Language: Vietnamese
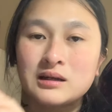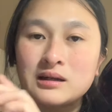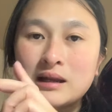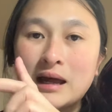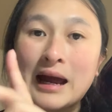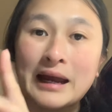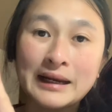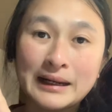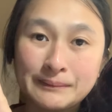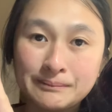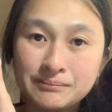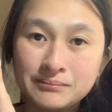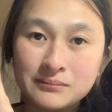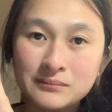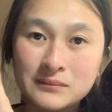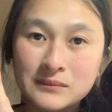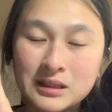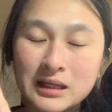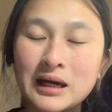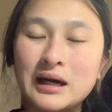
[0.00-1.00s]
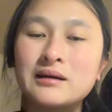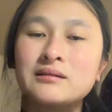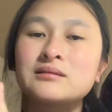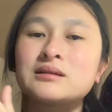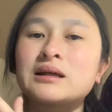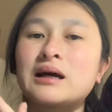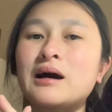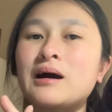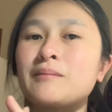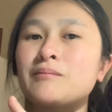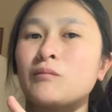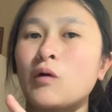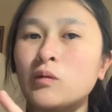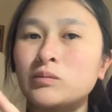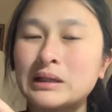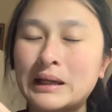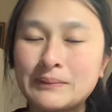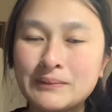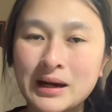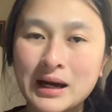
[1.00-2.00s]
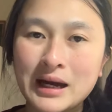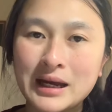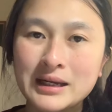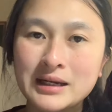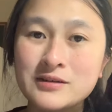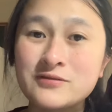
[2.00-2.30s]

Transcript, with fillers: 2 năm dạ yeah, 482